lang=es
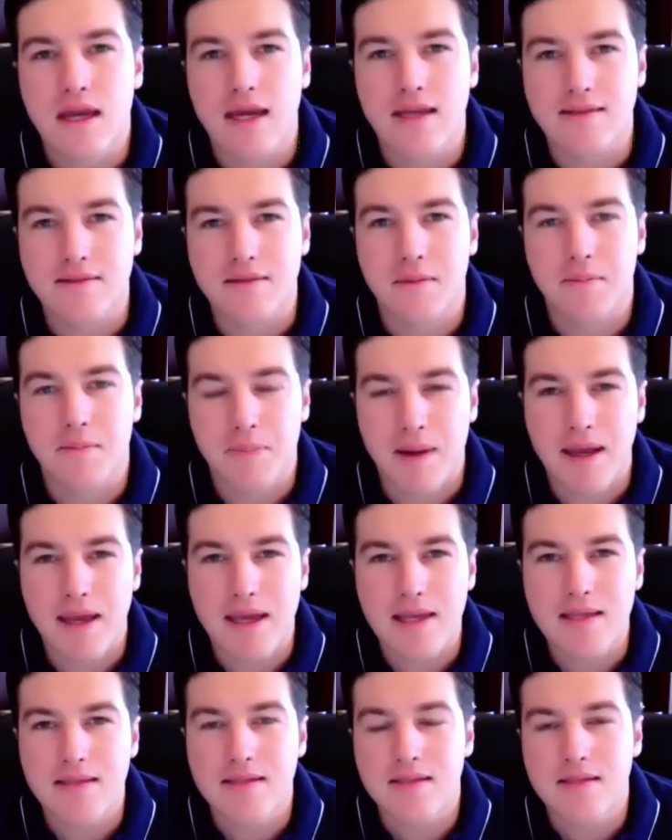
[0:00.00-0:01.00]
este
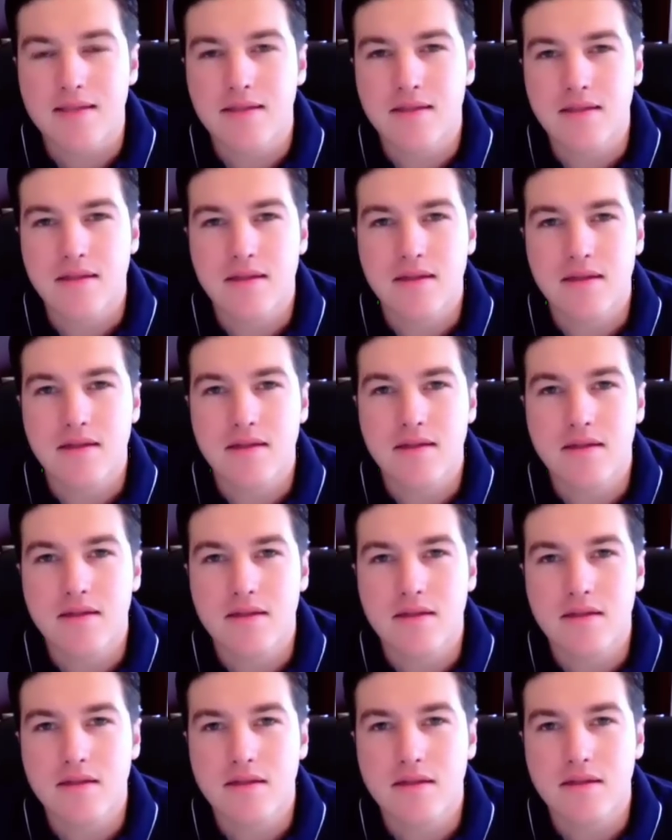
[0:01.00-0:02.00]
país
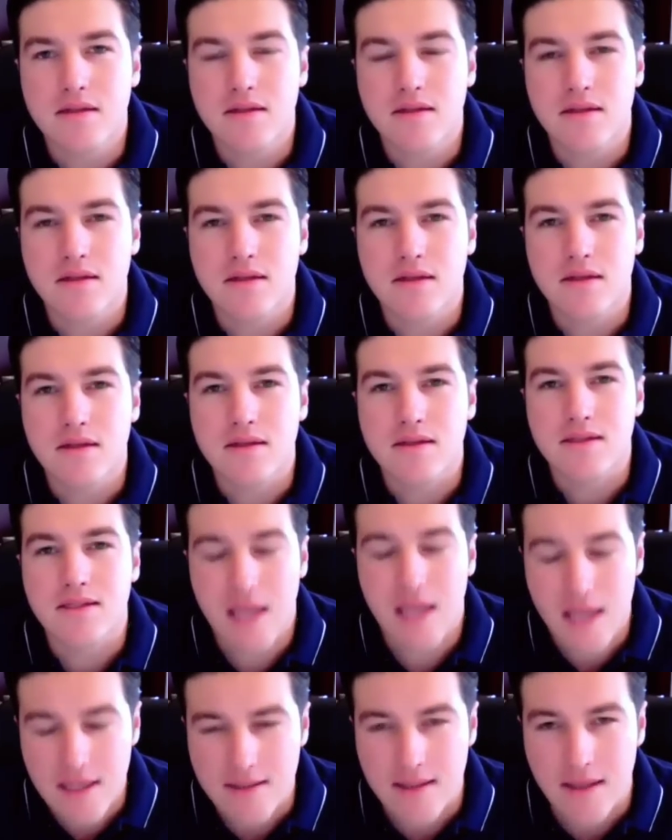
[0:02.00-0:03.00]

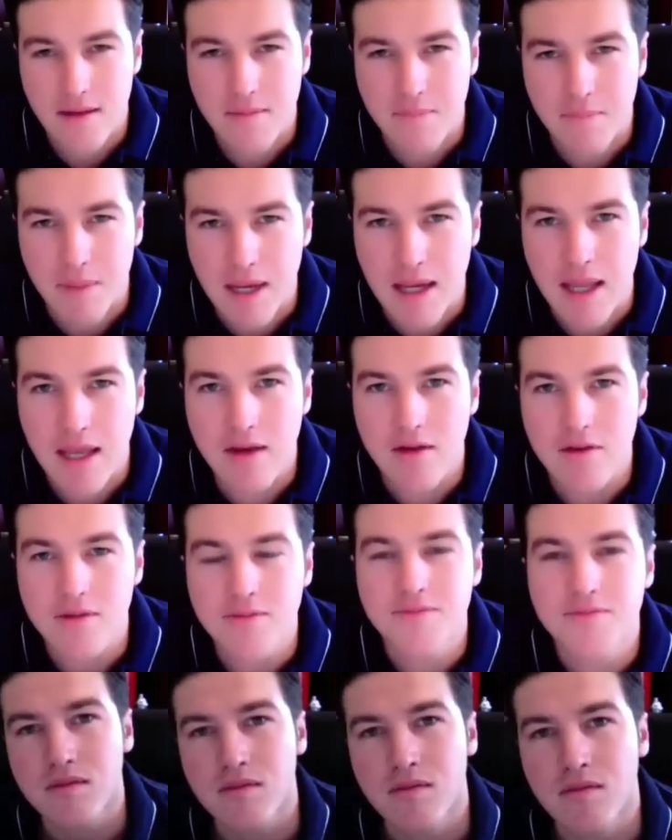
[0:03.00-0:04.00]
sí está en peligro.